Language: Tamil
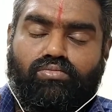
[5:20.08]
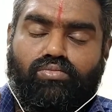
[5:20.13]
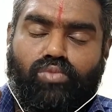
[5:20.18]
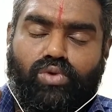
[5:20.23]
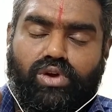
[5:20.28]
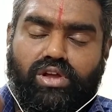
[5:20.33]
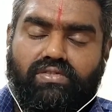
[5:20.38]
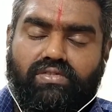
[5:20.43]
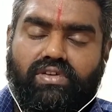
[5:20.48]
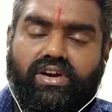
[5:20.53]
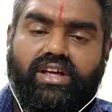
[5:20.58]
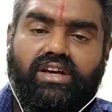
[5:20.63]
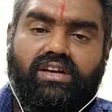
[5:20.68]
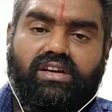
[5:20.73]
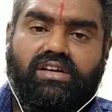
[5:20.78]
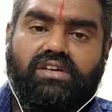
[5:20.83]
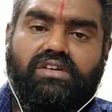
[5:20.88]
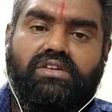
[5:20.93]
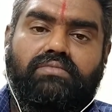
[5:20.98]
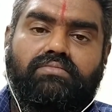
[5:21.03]

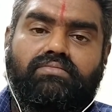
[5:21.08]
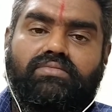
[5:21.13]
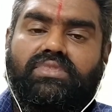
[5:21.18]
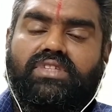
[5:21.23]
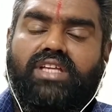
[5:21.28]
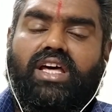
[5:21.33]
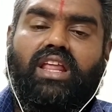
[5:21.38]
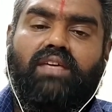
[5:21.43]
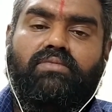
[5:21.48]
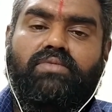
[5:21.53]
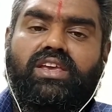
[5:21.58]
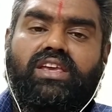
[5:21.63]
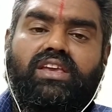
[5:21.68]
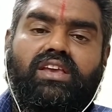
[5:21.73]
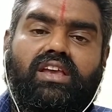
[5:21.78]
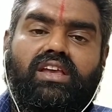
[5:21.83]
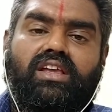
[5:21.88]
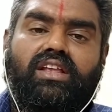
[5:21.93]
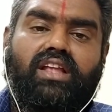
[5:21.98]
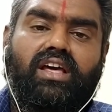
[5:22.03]
முடிவெடுக்கும்
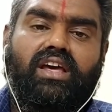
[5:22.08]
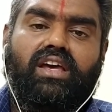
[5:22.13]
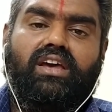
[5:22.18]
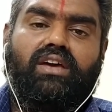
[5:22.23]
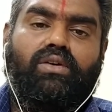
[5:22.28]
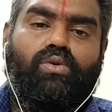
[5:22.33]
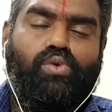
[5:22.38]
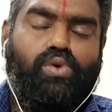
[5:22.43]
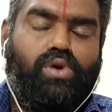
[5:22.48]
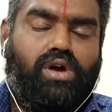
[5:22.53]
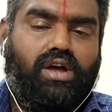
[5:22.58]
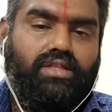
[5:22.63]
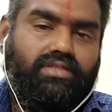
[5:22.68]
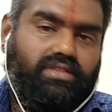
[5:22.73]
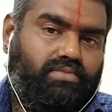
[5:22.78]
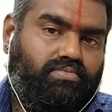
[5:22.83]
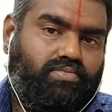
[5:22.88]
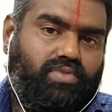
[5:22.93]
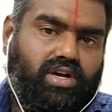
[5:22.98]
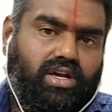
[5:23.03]
தலைமையில்
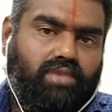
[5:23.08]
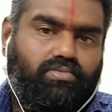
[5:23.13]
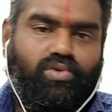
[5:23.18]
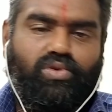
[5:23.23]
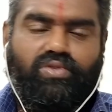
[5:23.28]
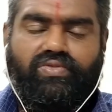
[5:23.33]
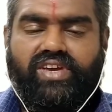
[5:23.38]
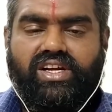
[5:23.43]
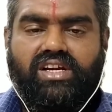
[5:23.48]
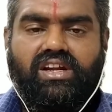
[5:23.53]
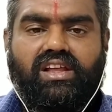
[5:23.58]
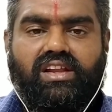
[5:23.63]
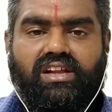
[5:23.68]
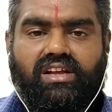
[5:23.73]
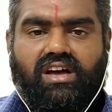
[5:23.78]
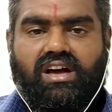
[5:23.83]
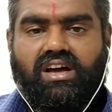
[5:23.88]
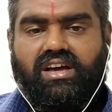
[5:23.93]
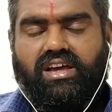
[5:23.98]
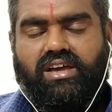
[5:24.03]
உட்காந்துருப்பாங்க ஒரு வீட்டில்
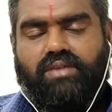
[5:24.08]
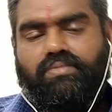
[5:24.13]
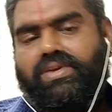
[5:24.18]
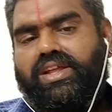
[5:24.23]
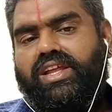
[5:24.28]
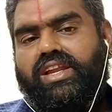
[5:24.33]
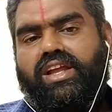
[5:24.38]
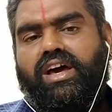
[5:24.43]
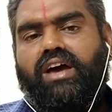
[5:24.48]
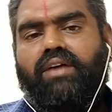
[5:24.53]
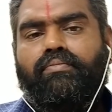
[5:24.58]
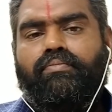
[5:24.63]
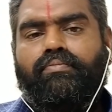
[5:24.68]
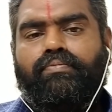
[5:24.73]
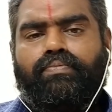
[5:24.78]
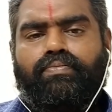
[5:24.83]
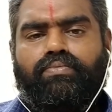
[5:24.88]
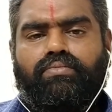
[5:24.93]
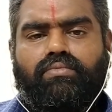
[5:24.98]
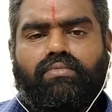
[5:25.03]
இருக்காங்க அப்படின்னா
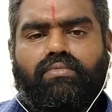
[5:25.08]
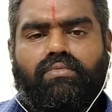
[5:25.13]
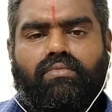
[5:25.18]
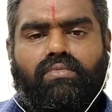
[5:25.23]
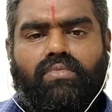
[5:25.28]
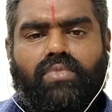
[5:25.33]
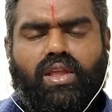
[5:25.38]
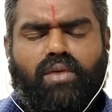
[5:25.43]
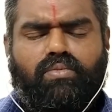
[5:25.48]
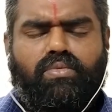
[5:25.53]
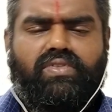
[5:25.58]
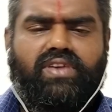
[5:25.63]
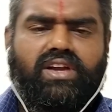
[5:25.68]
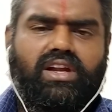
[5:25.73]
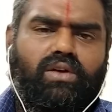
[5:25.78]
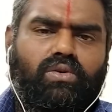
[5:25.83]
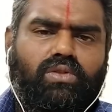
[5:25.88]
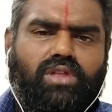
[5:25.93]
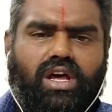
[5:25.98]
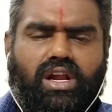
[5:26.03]
இப்போ
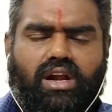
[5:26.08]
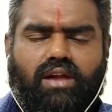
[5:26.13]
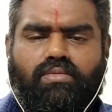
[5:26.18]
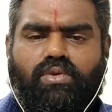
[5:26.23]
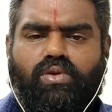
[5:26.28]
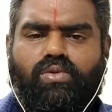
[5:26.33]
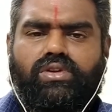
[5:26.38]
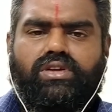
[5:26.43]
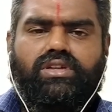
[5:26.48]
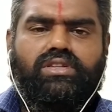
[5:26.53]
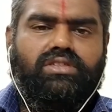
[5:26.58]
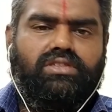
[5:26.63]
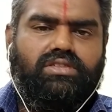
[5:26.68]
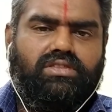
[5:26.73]
வீட்டில் உதாரணமாக ஒரு